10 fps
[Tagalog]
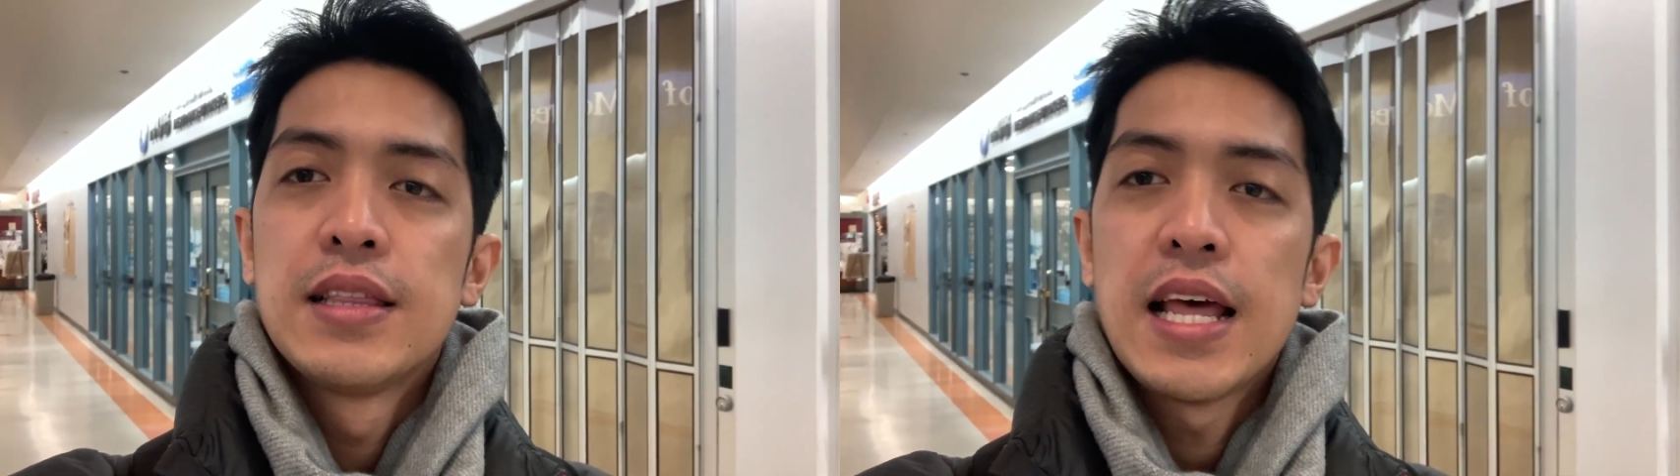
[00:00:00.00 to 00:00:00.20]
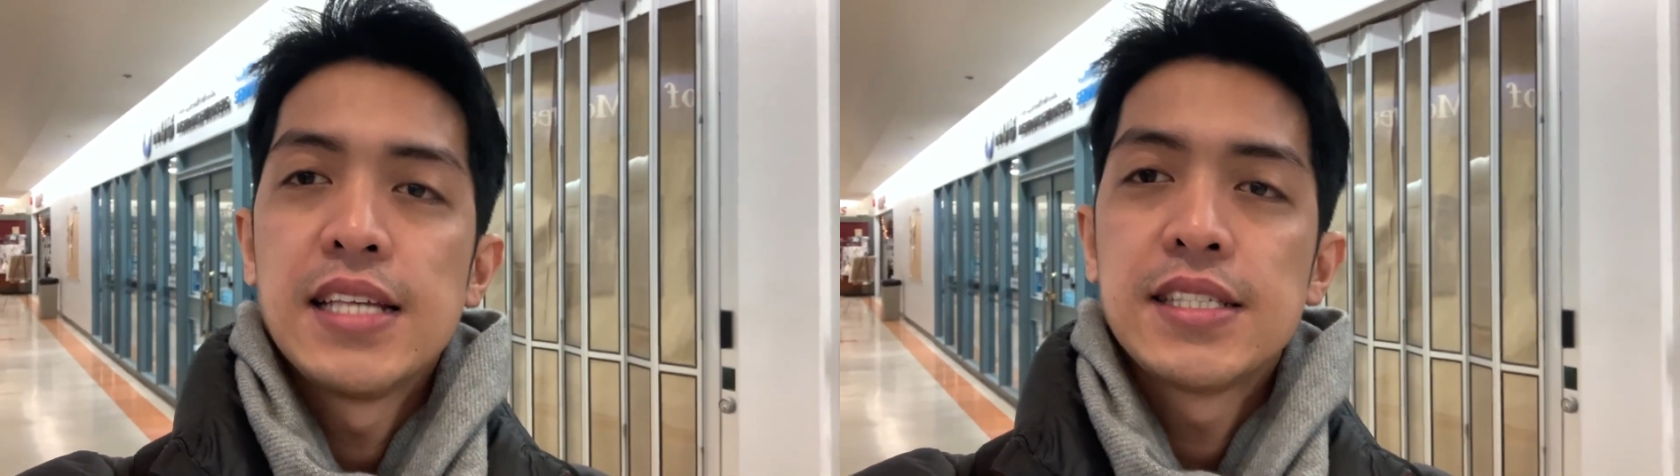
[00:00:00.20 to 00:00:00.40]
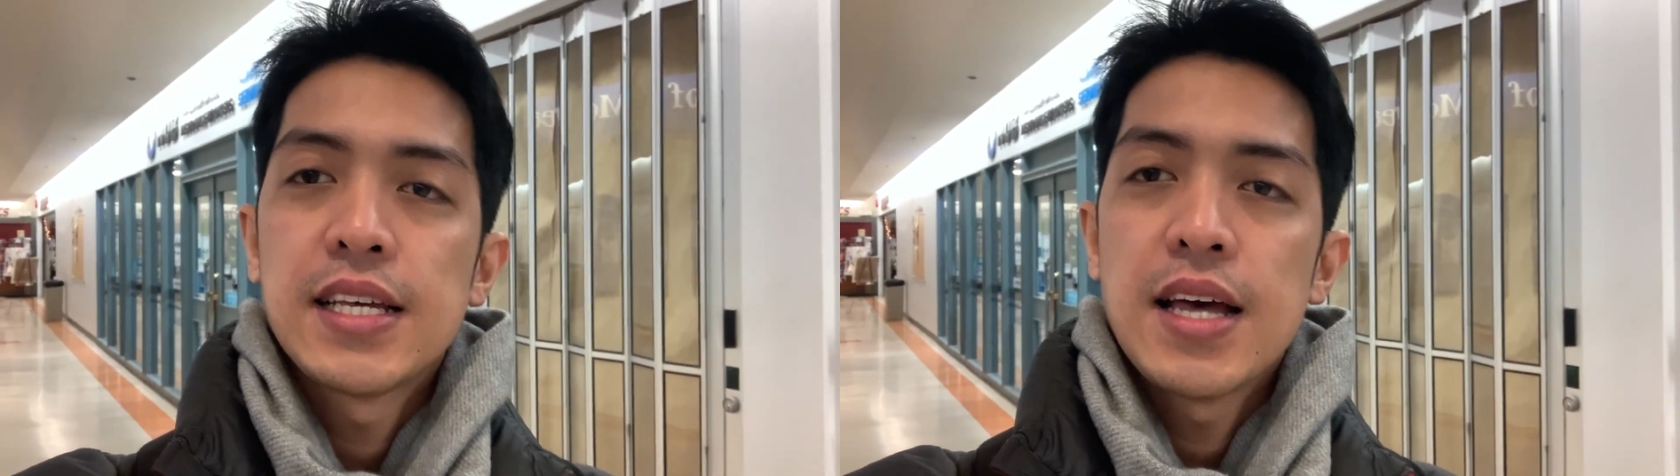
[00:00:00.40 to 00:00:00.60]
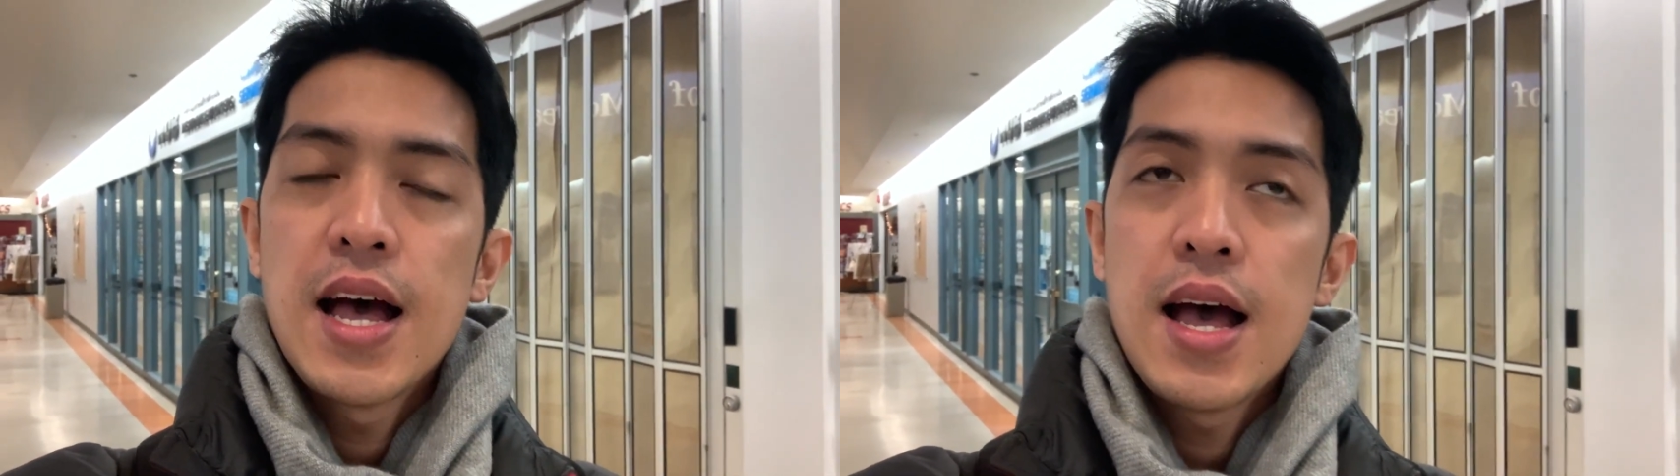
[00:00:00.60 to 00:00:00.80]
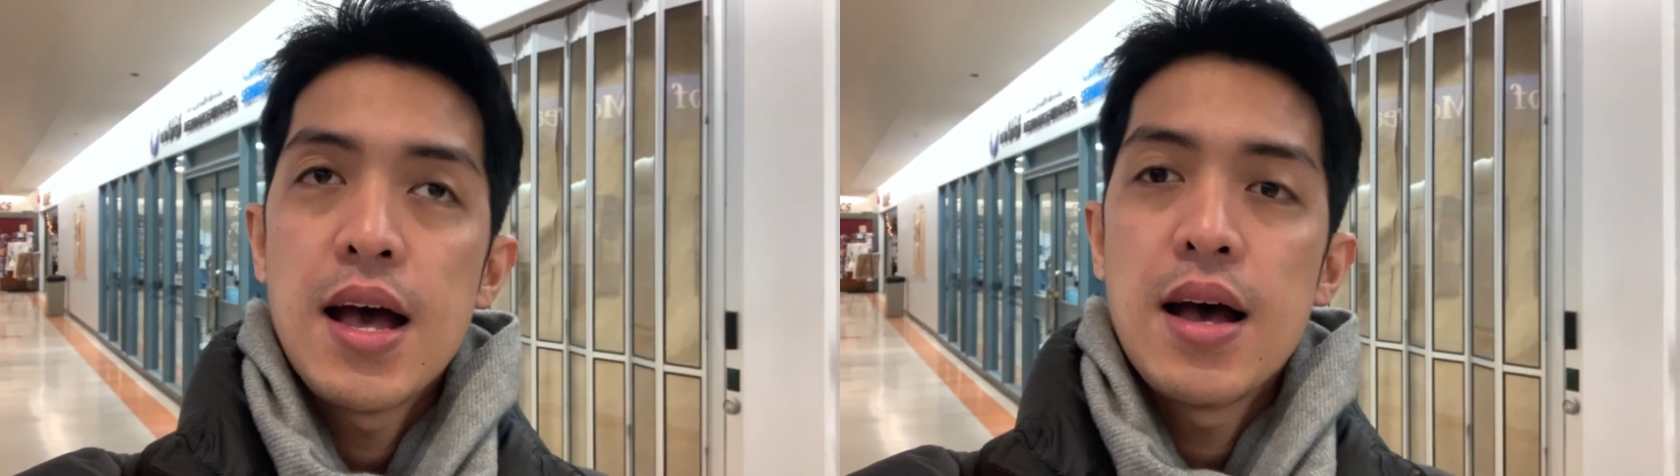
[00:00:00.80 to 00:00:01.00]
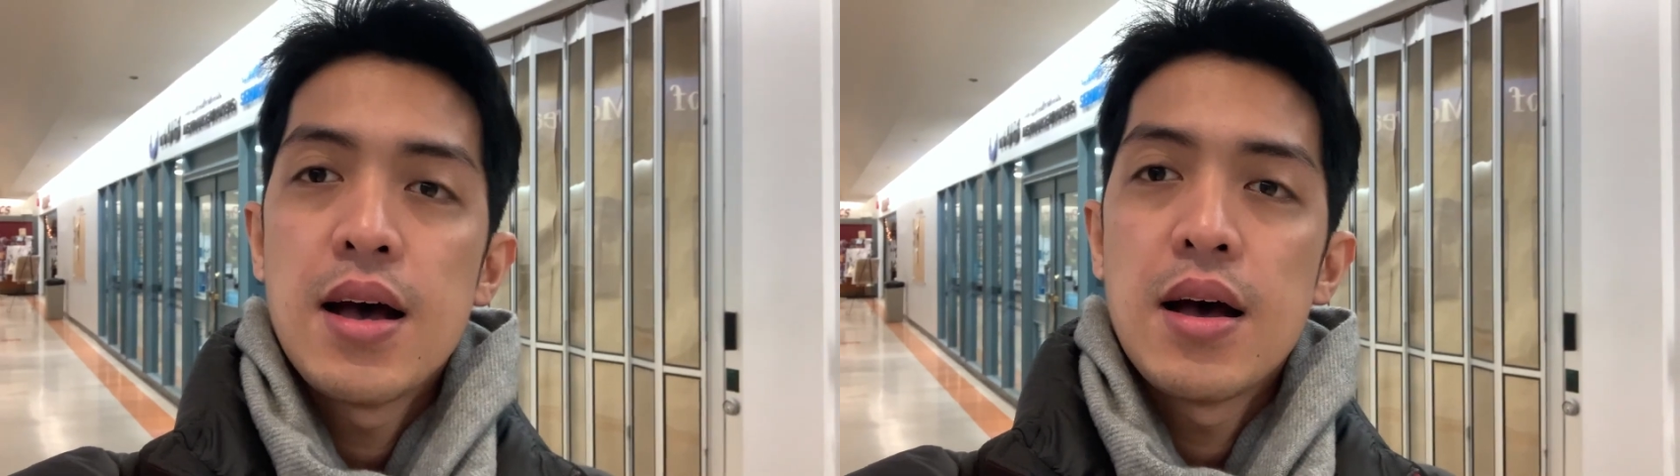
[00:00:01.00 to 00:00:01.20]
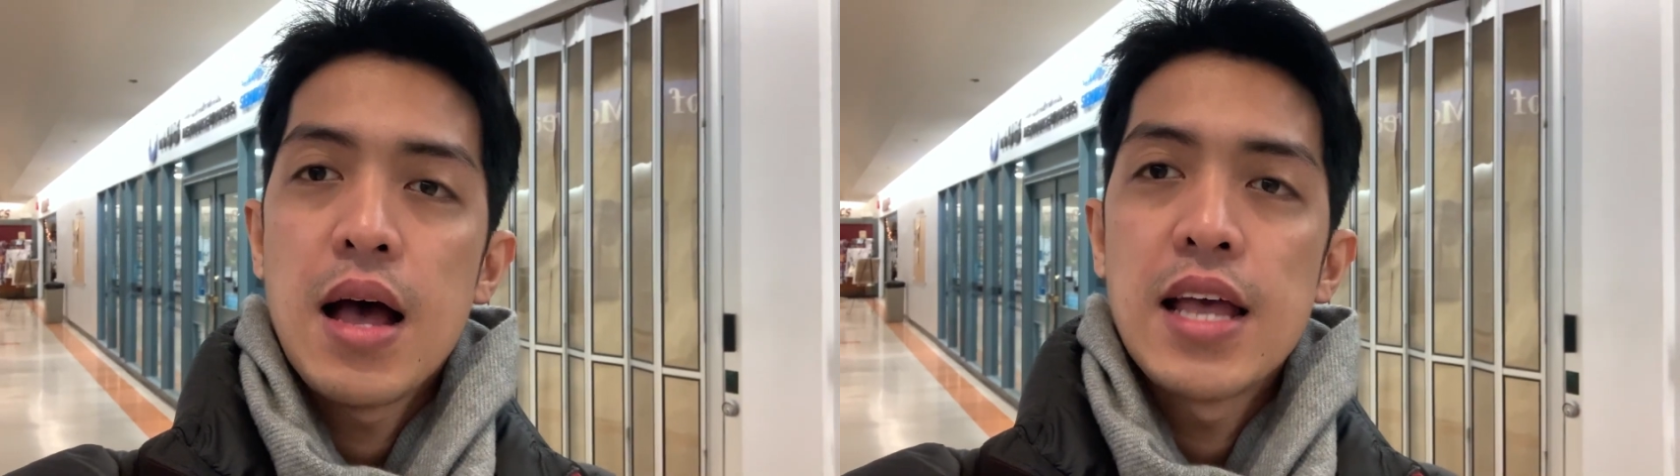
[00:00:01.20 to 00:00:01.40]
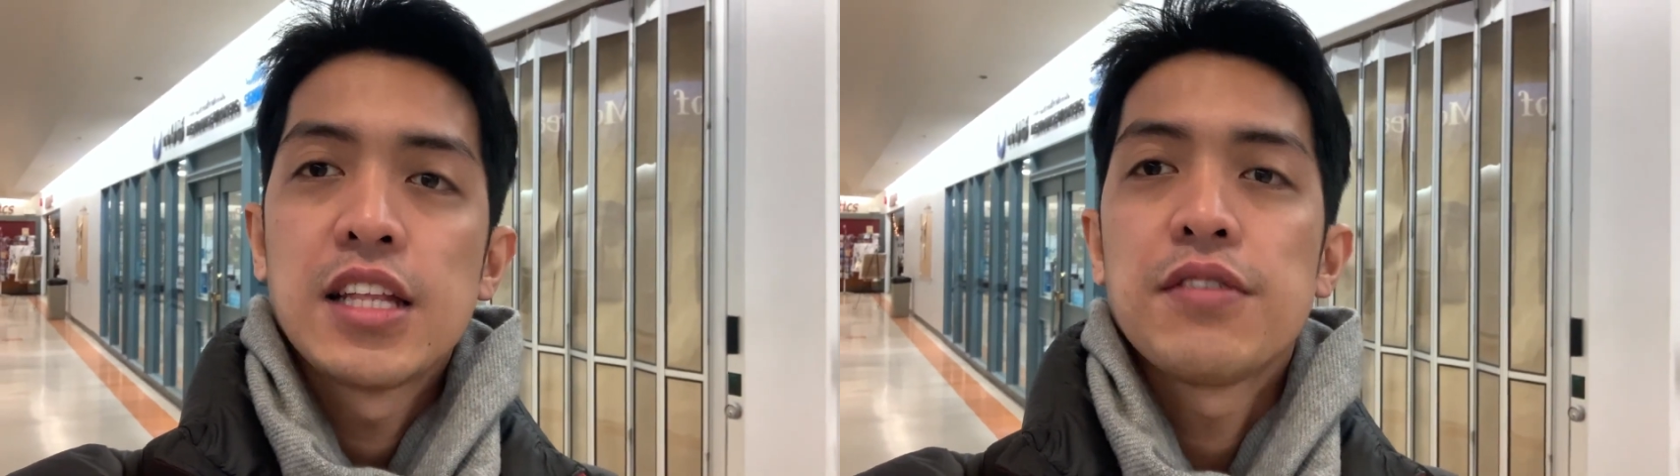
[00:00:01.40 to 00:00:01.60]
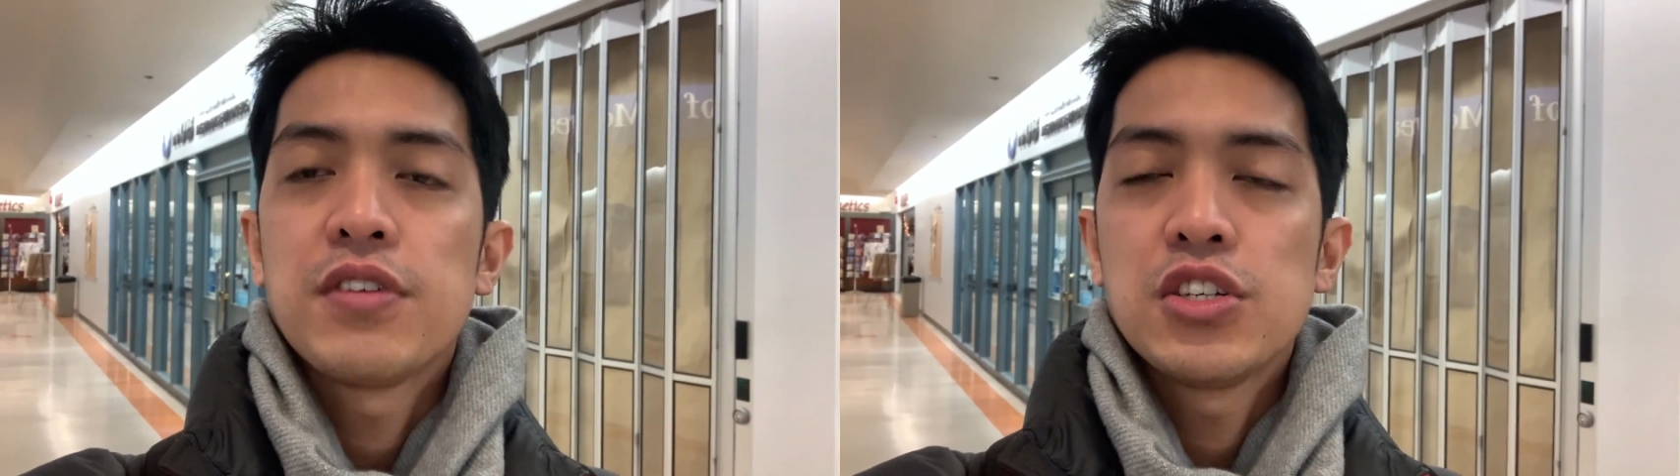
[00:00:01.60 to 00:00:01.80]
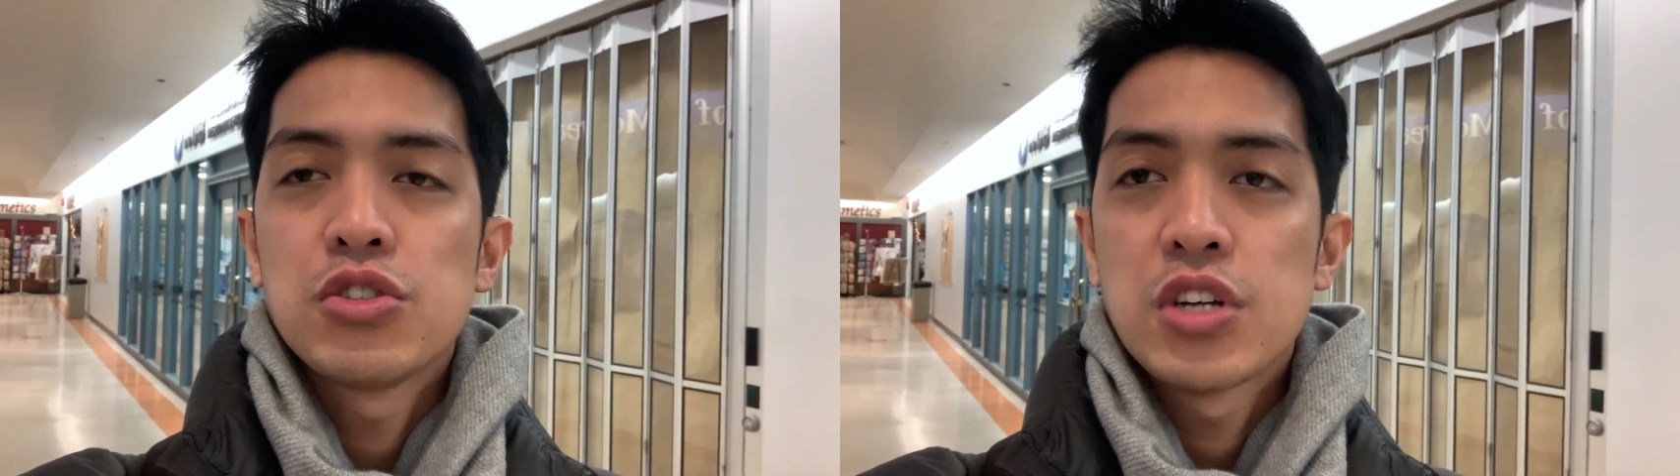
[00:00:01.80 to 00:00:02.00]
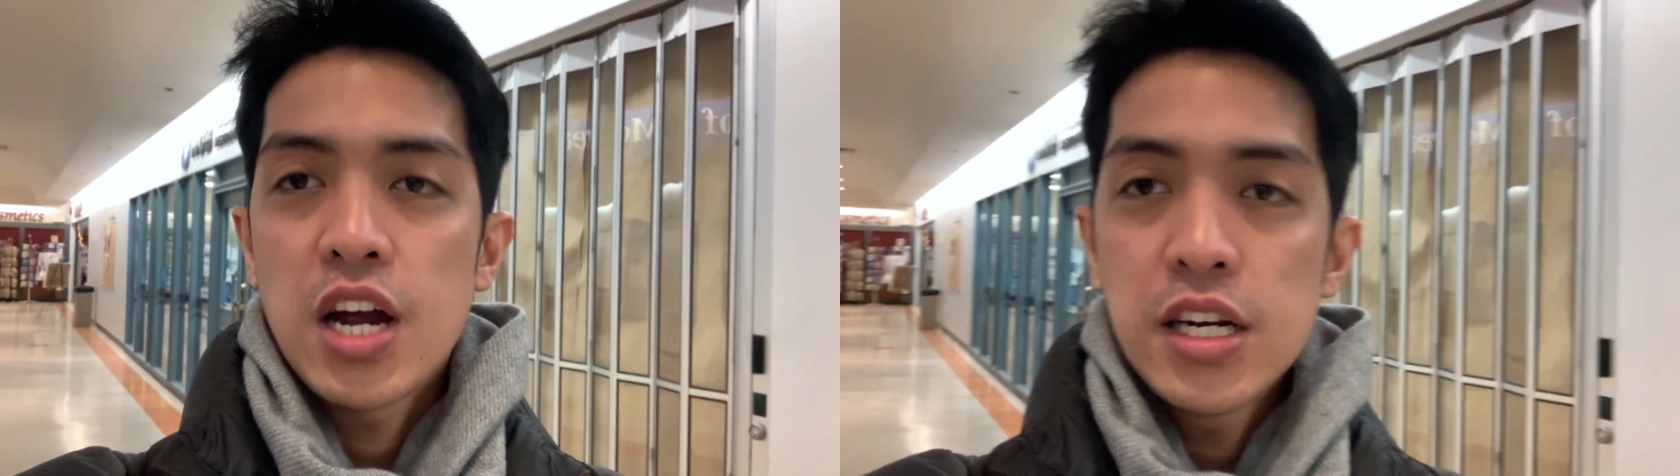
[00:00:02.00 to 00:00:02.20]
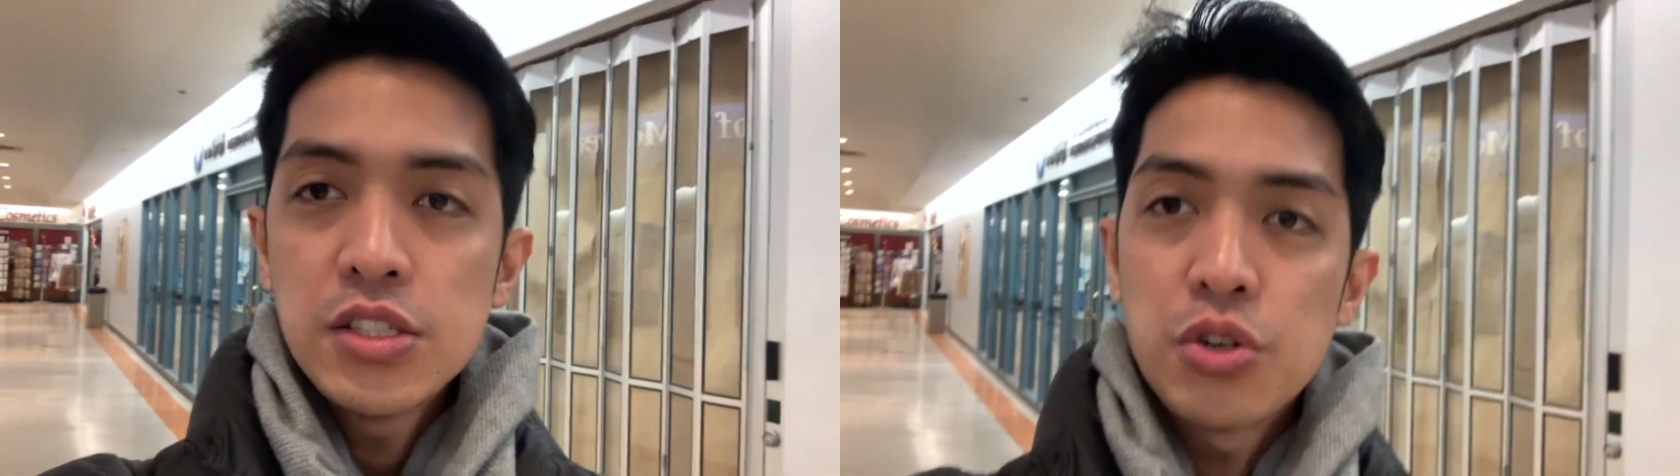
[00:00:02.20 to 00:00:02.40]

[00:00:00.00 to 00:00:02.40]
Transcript: license uh, identification card.